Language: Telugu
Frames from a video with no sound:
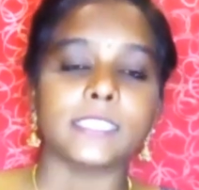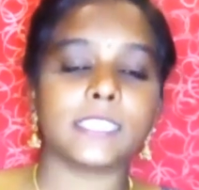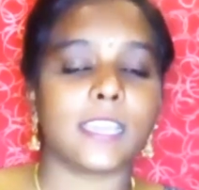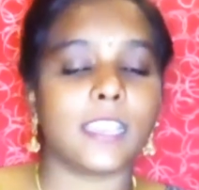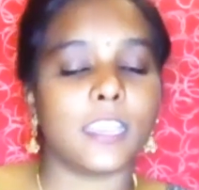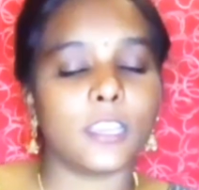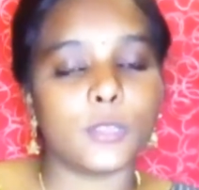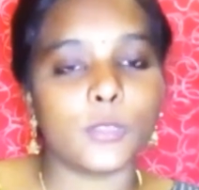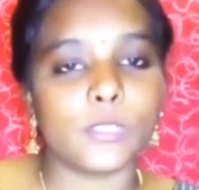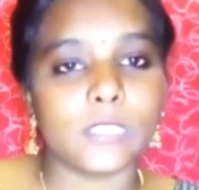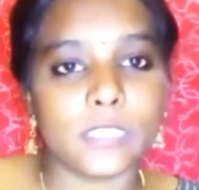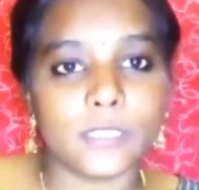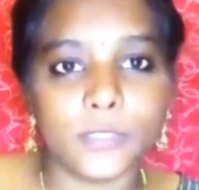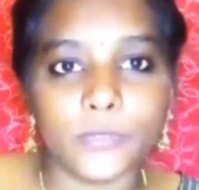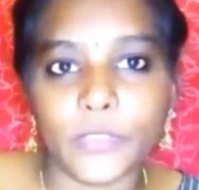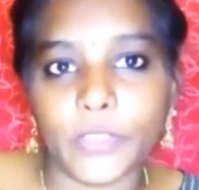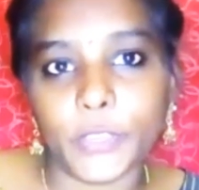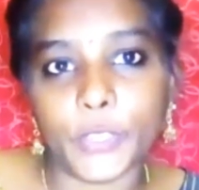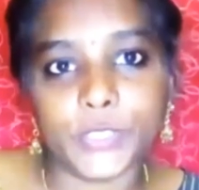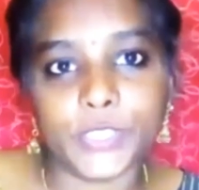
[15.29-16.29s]
చాలా రోజుల
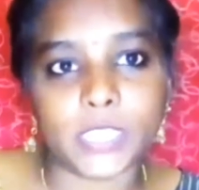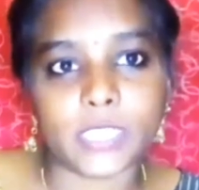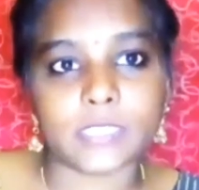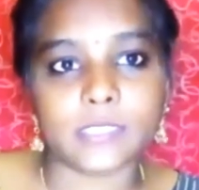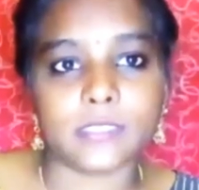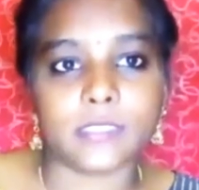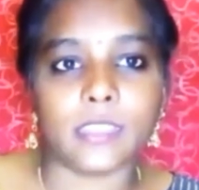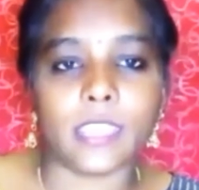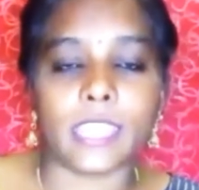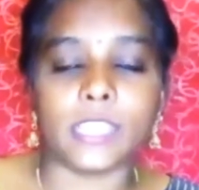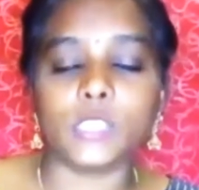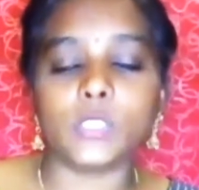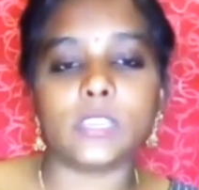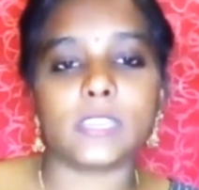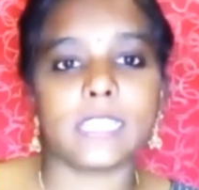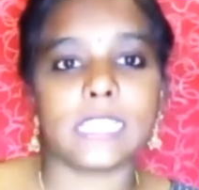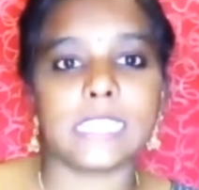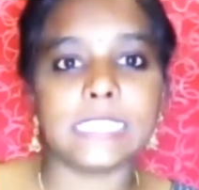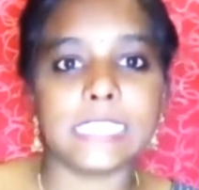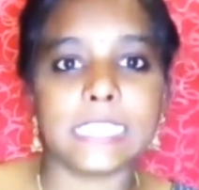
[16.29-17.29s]
తర్వాత వీడియో చేస్తున్నాను
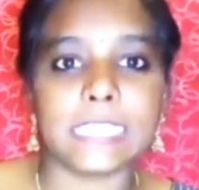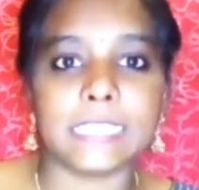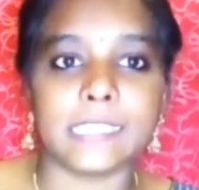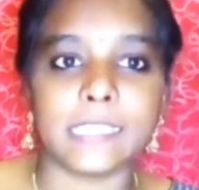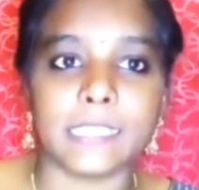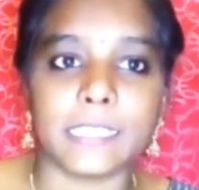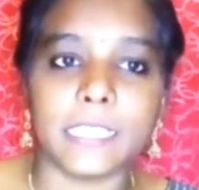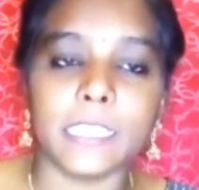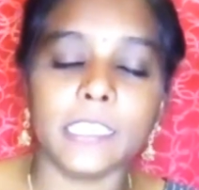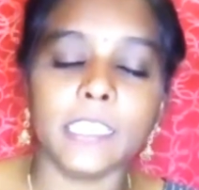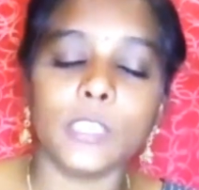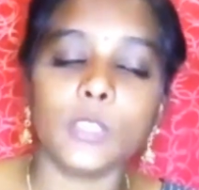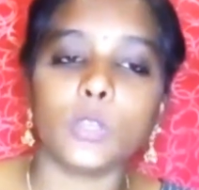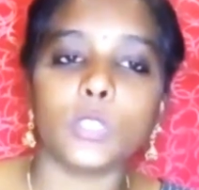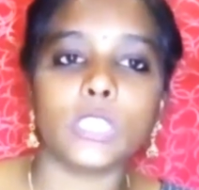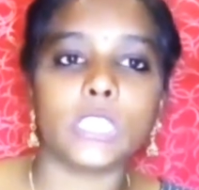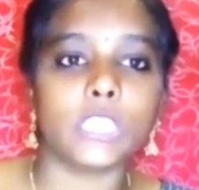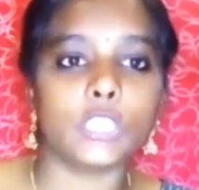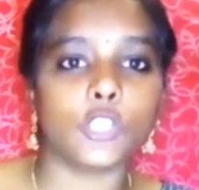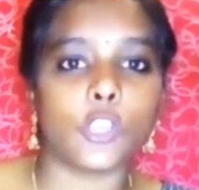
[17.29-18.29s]
యాక్చువల్ రీజన్ ఏంటంటే నేను
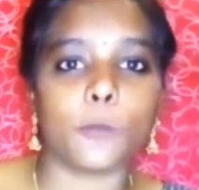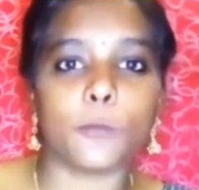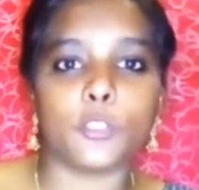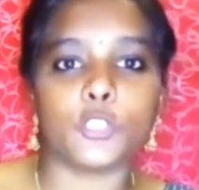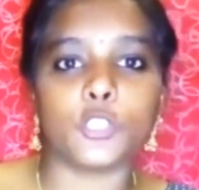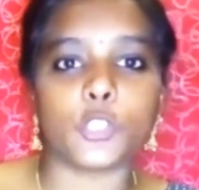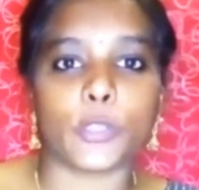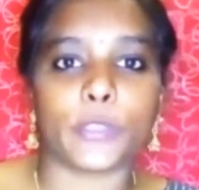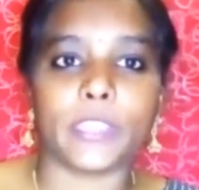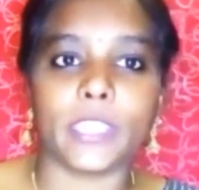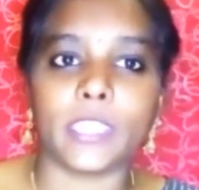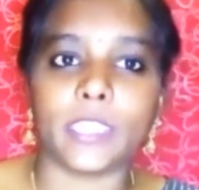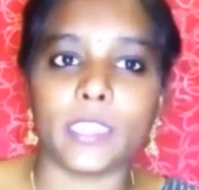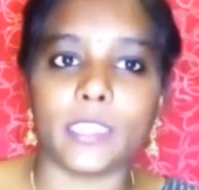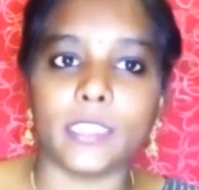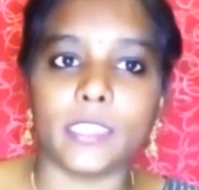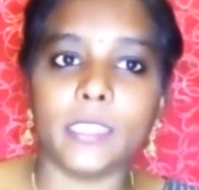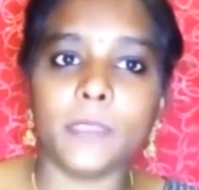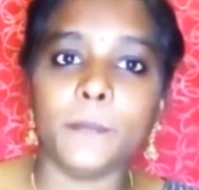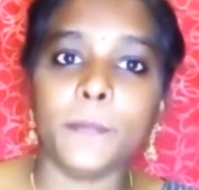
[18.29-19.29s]
కొత్తగా జాబ్లో జాయిన్
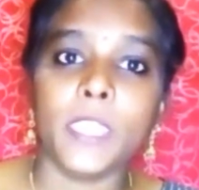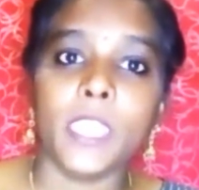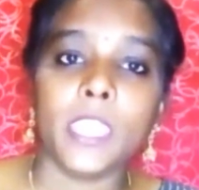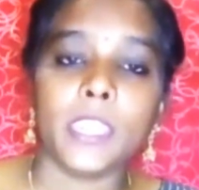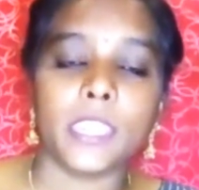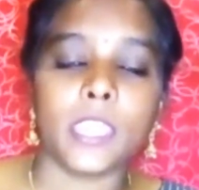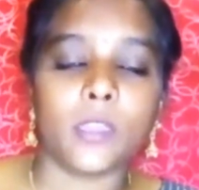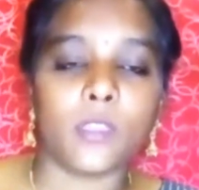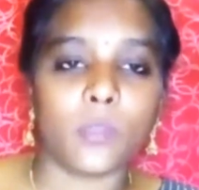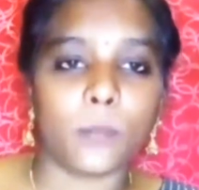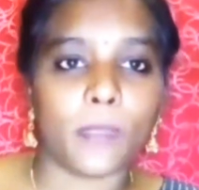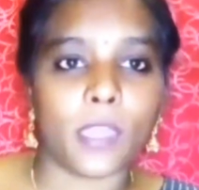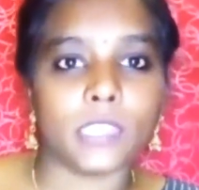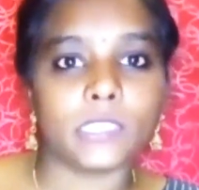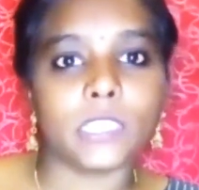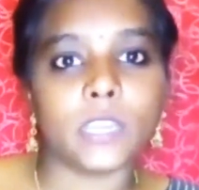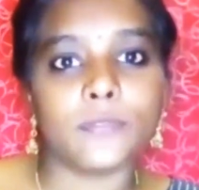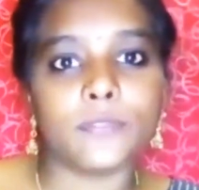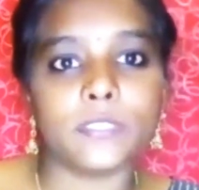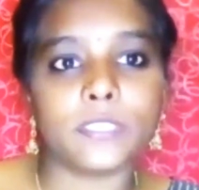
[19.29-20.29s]
అయ్యానండి నా
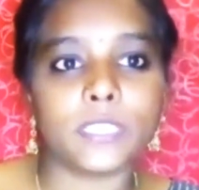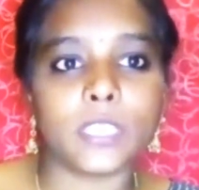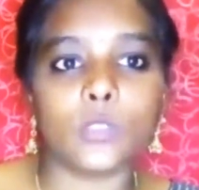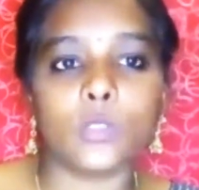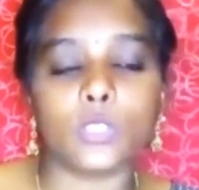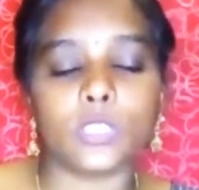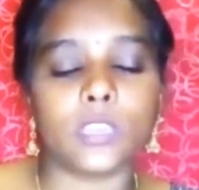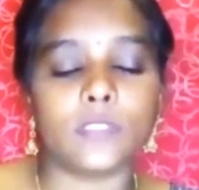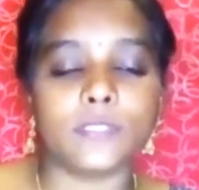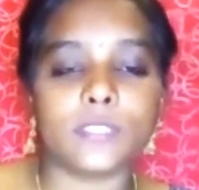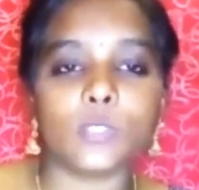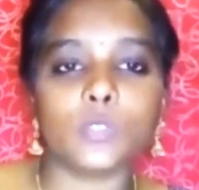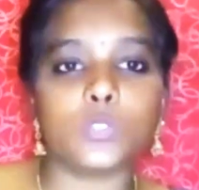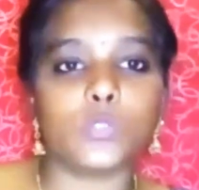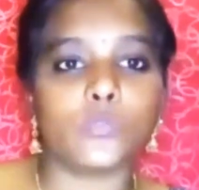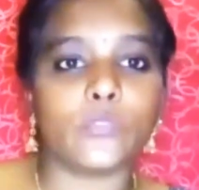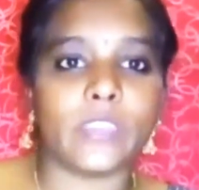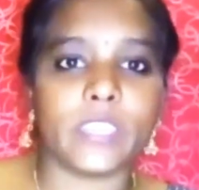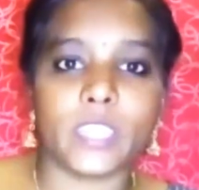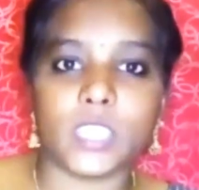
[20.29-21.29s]
పాత ఆఫీస్కి కొత్త ఆఫీస్కి
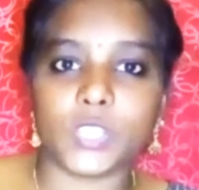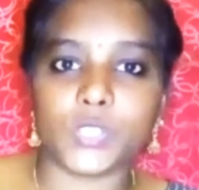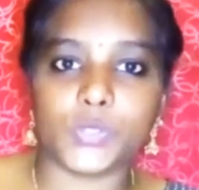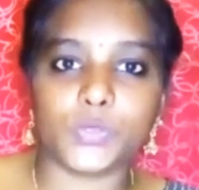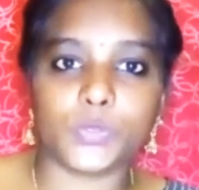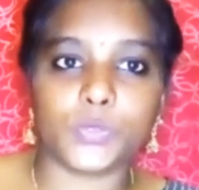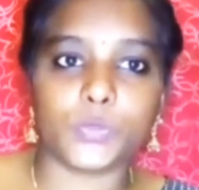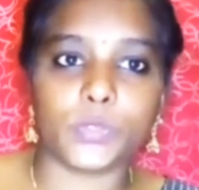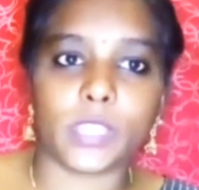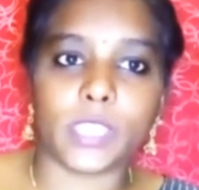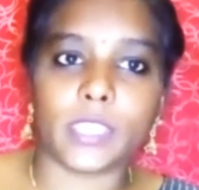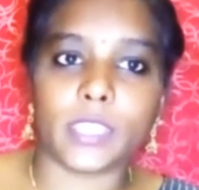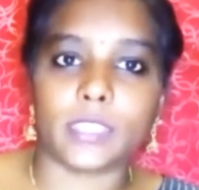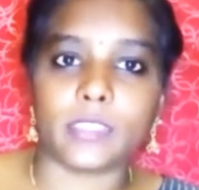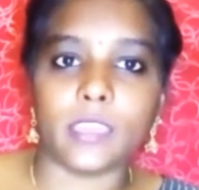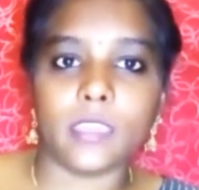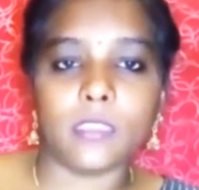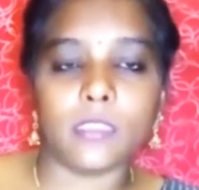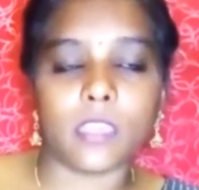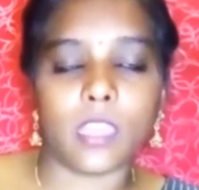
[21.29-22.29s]
కొంచెం వేరియేషన్స్ ఉంటాయి
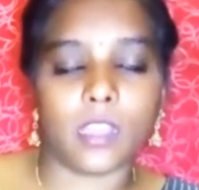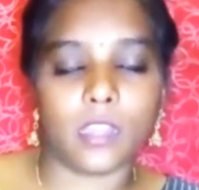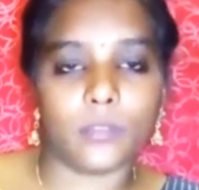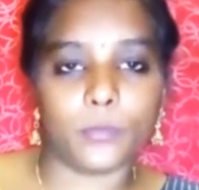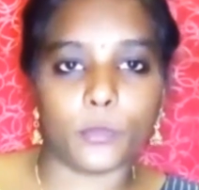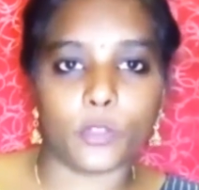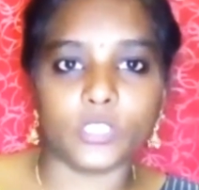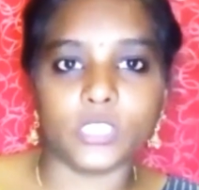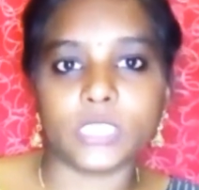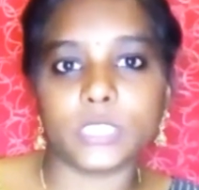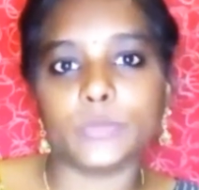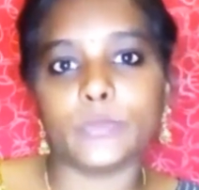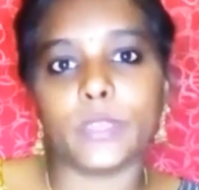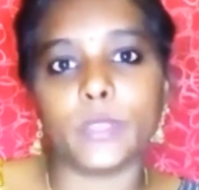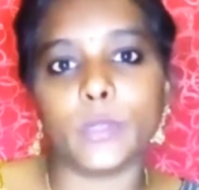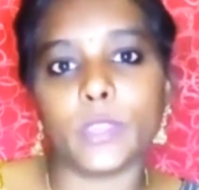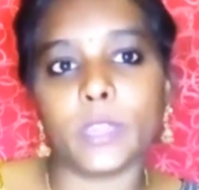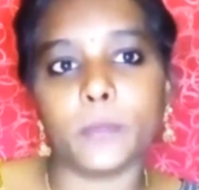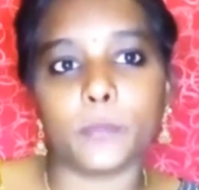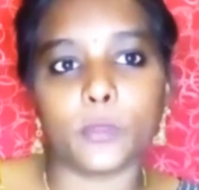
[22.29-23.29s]
కదా అక్కడ ప్రాజెక్ట్స్
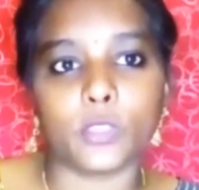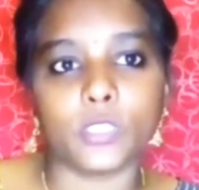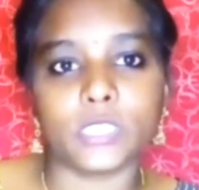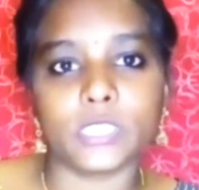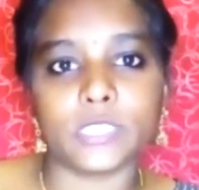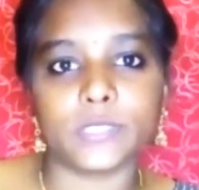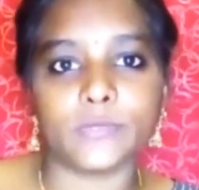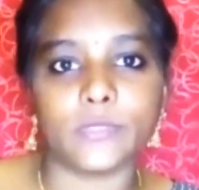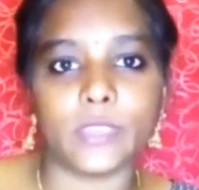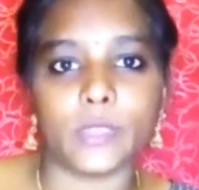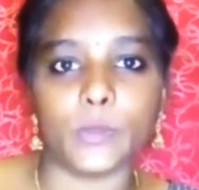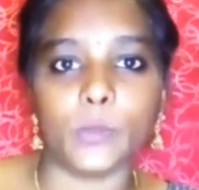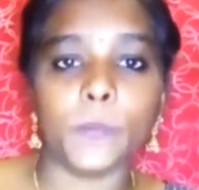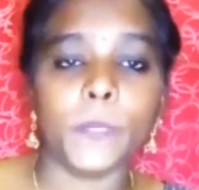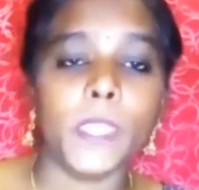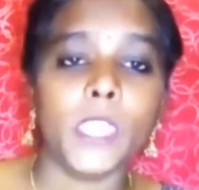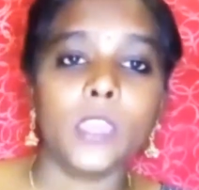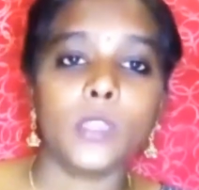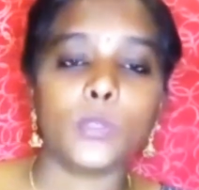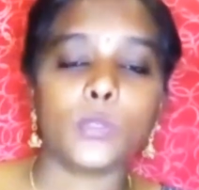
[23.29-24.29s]
వేరు ఇక్కడ ప్రాజెక్ట్స్ వేరు
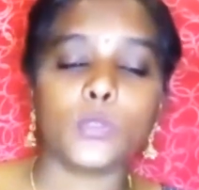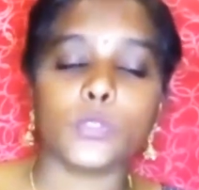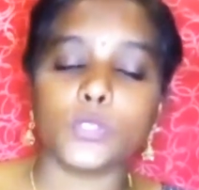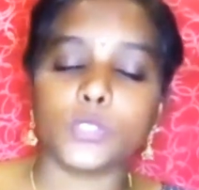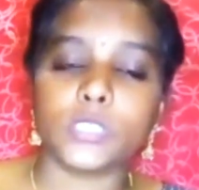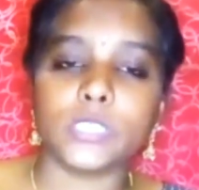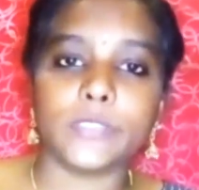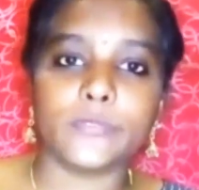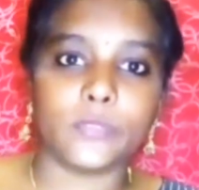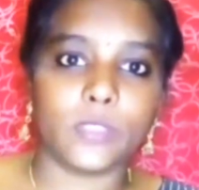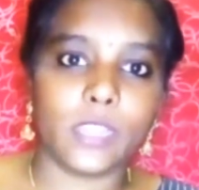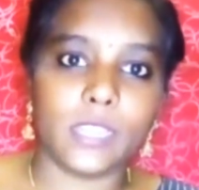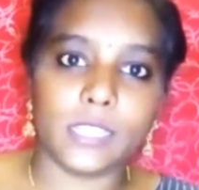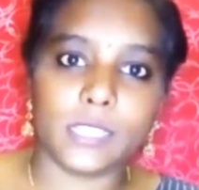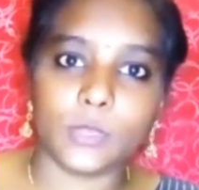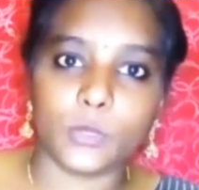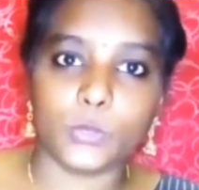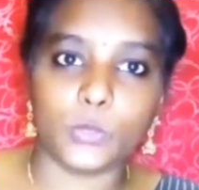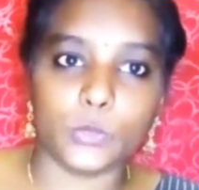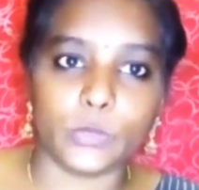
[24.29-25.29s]
కొంచెం
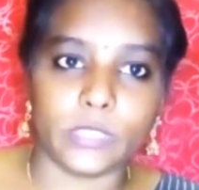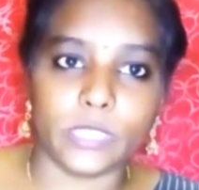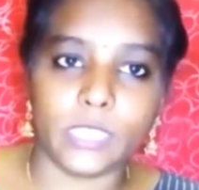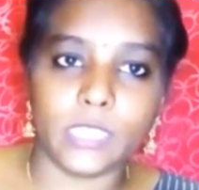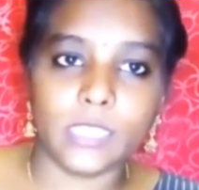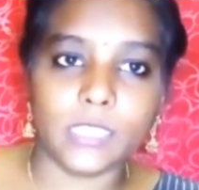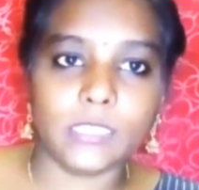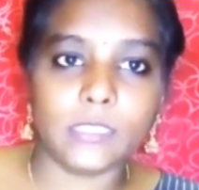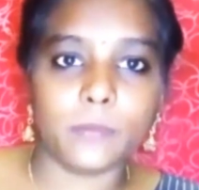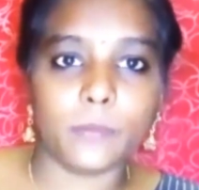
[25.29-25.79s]
డిఫికల్ట్ అవుతుంది